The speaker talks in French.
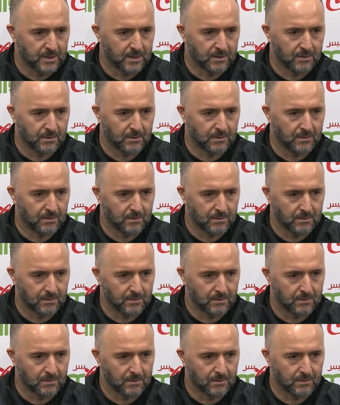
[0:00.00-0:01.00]

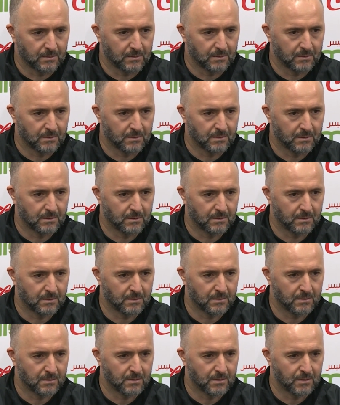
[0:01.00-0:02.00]
euh,
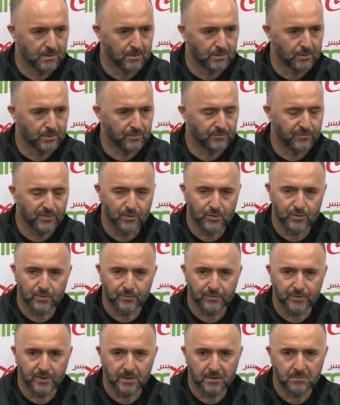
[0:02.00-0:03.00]
une
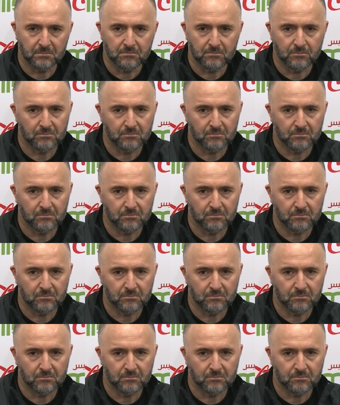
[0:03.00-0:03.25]
philosophie.